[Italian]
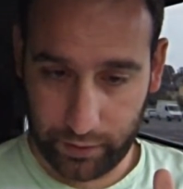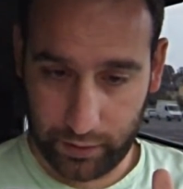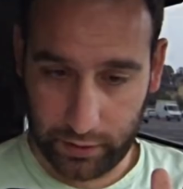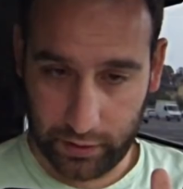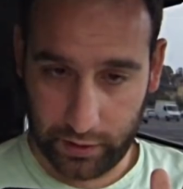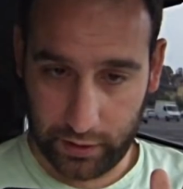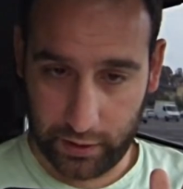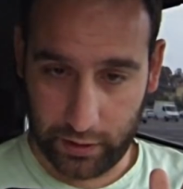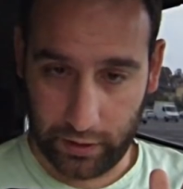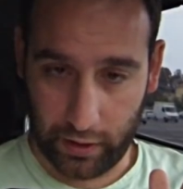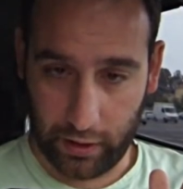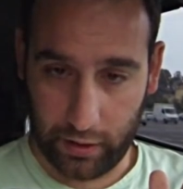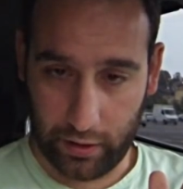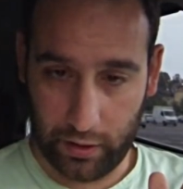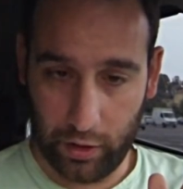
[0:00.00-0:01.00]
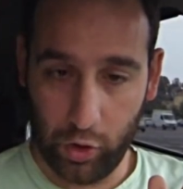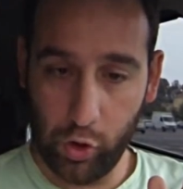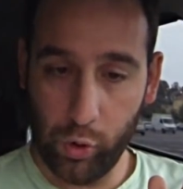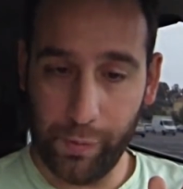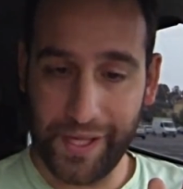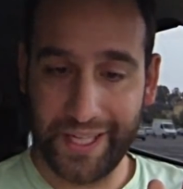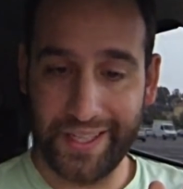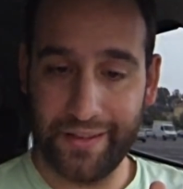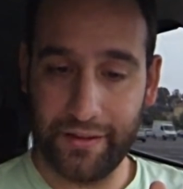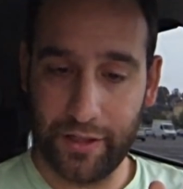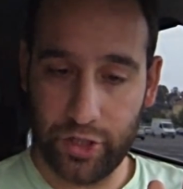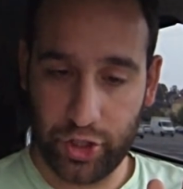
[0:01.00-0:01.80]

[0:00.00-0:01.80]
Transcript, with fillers: Looming in the